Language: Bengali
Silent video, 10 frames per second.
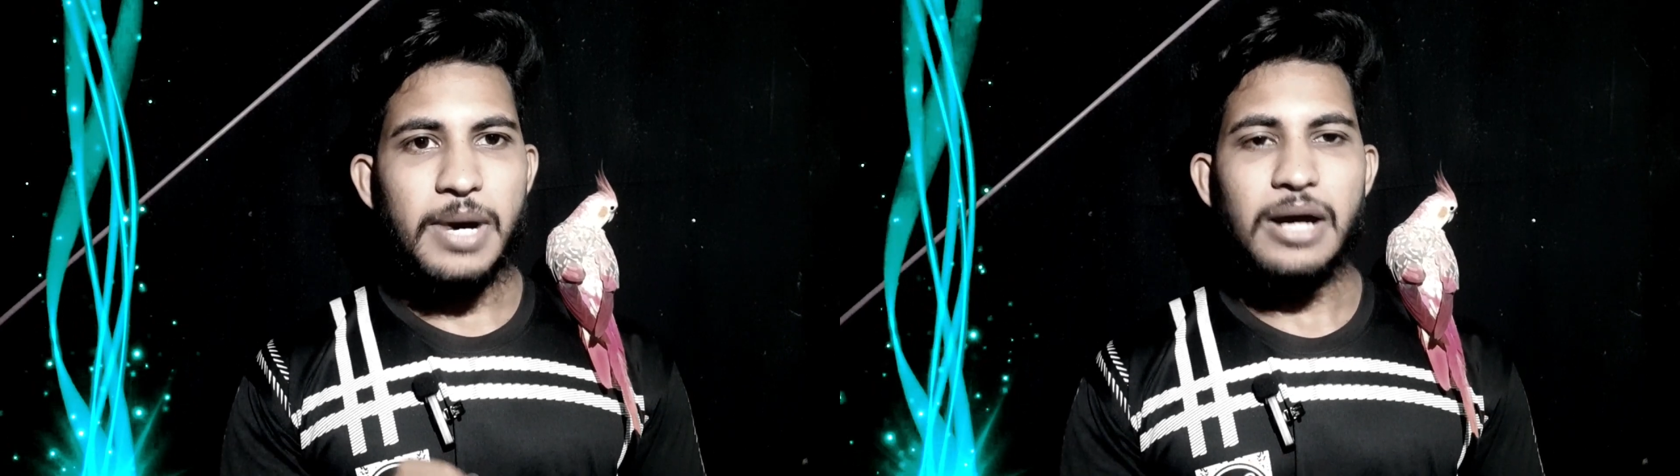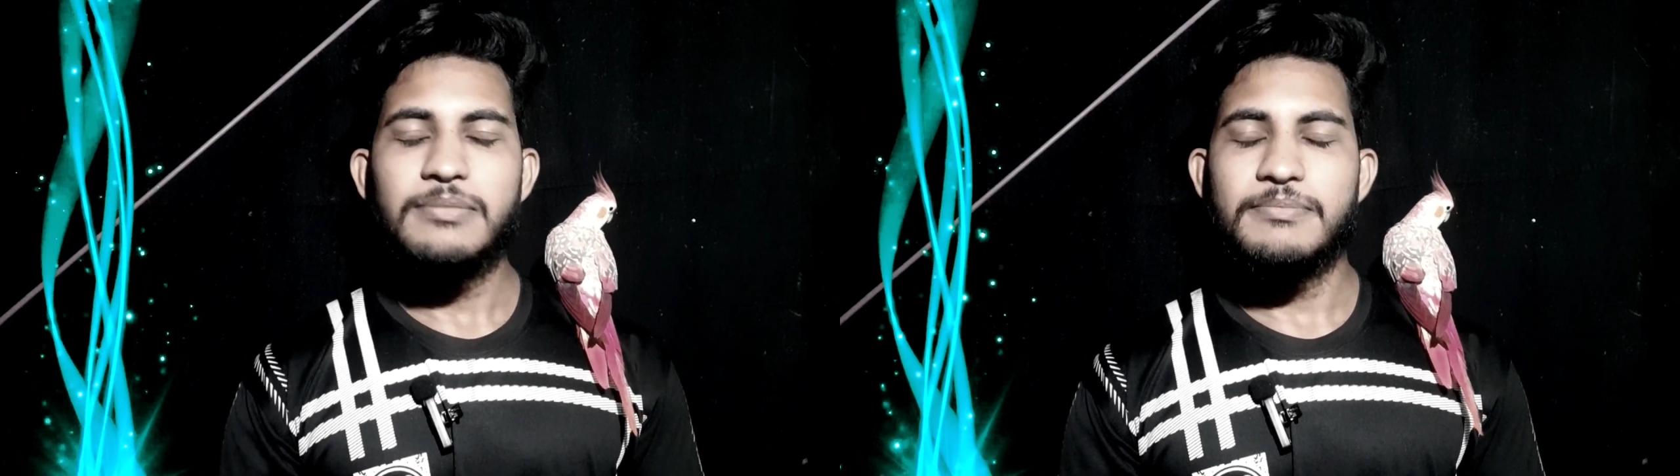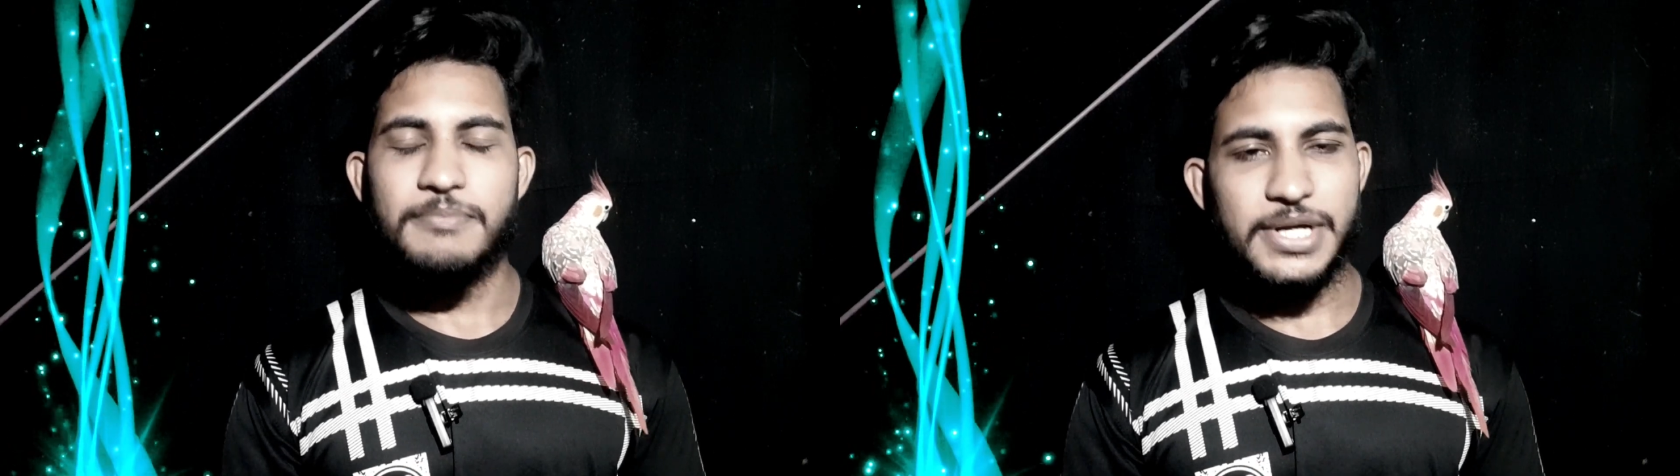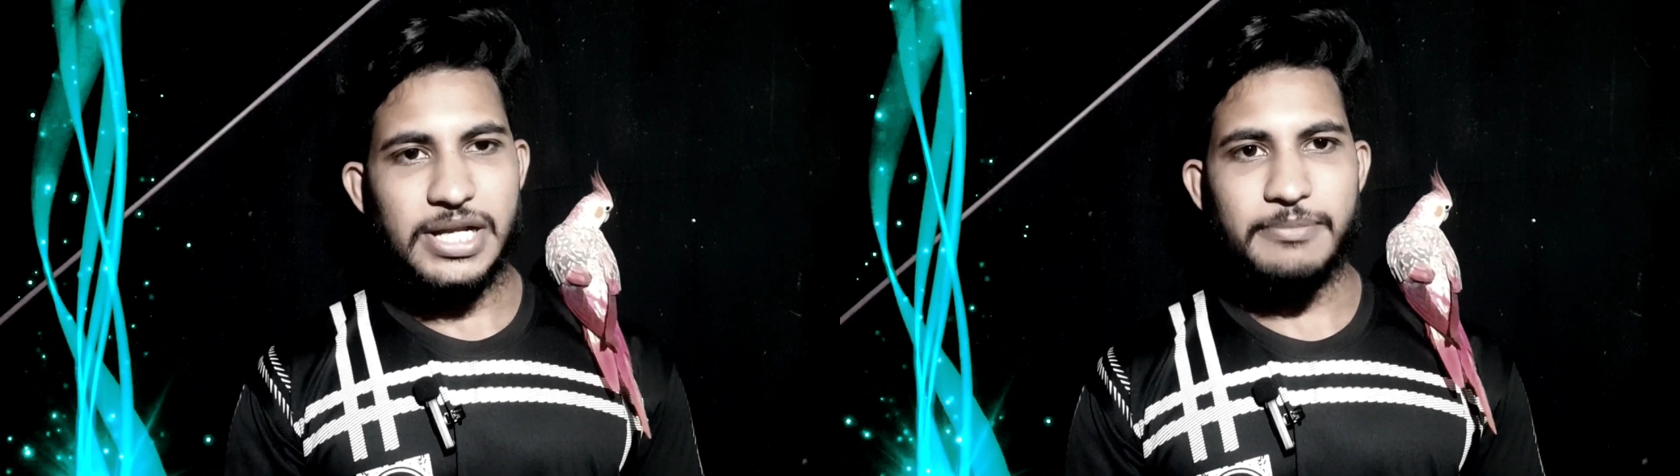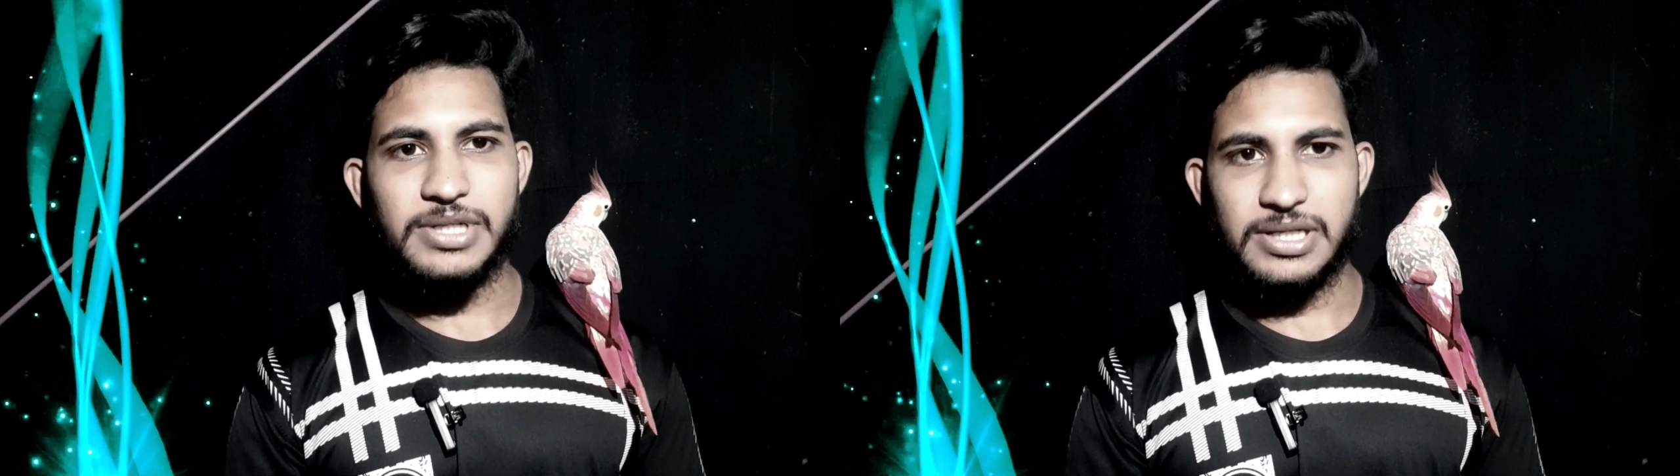বা
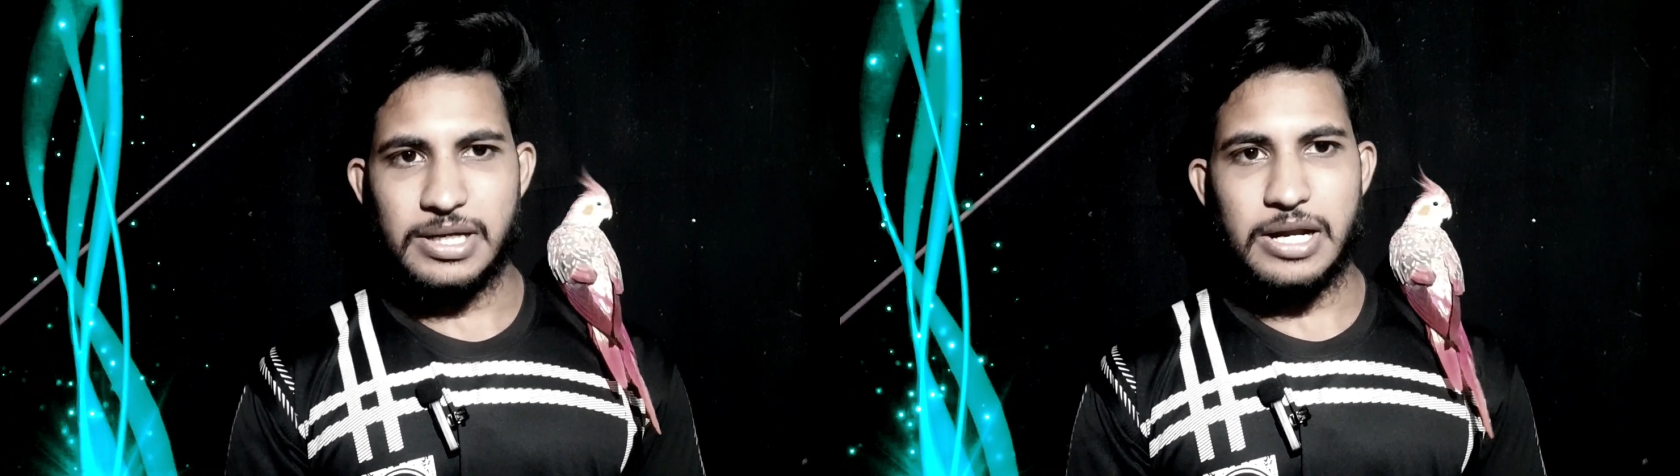ভিটামিনের